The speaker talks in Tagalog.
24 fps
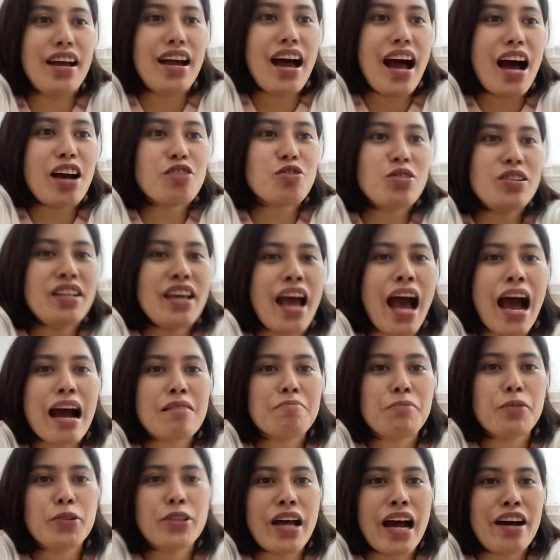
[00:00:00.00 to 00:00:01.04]
Actually,
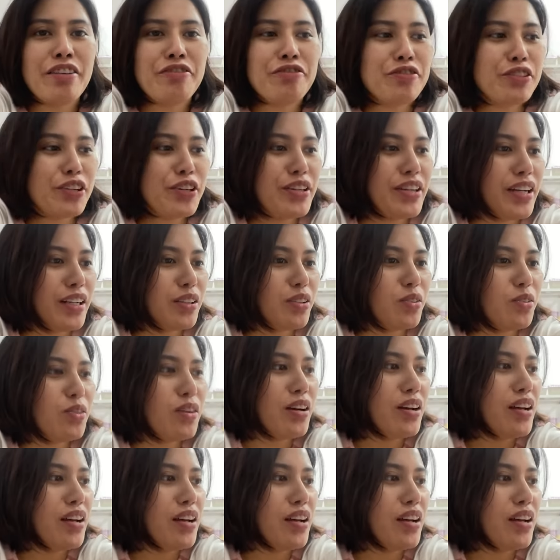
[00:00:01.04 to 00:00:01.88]
hapon after na to.